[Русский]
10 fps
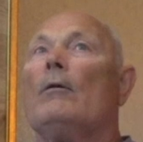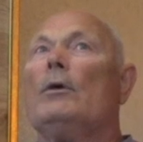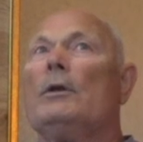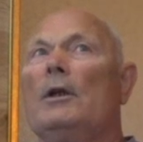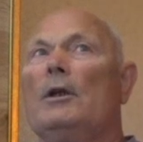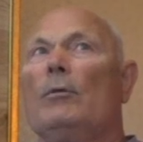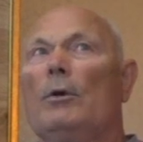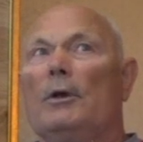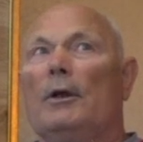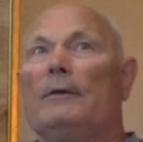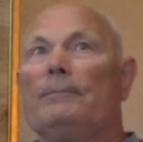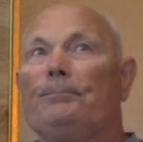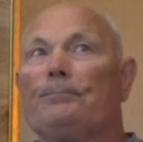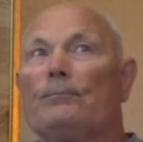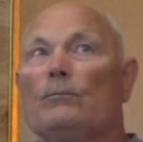Вот эти вот
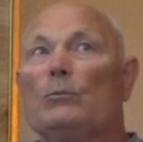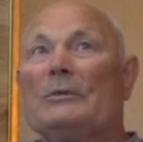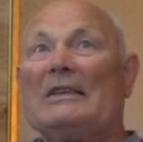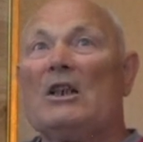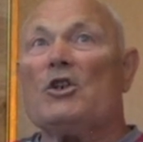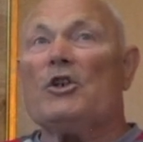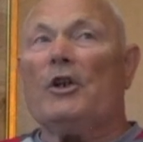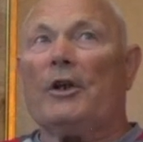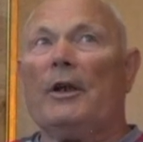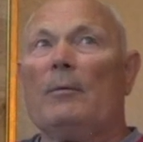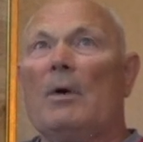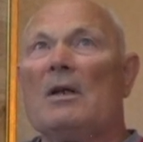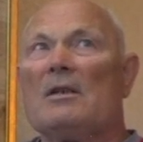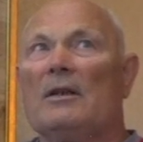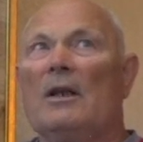жиры,
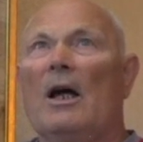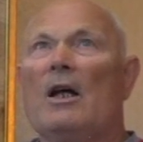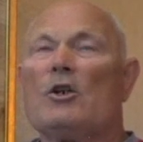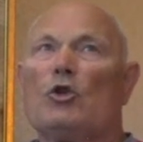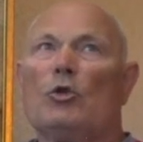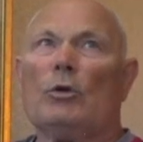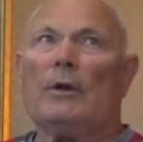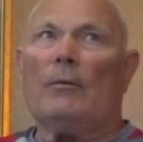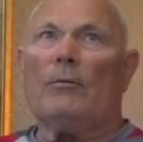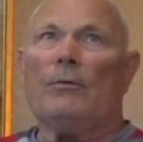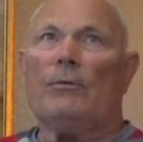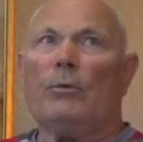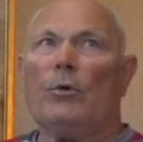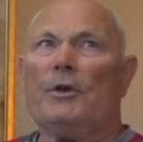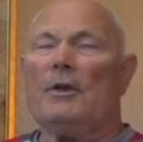масла, что там
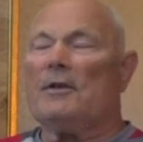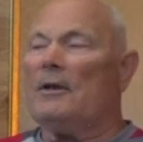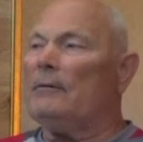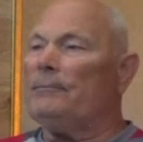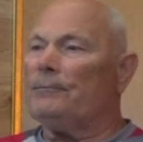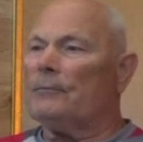вводится,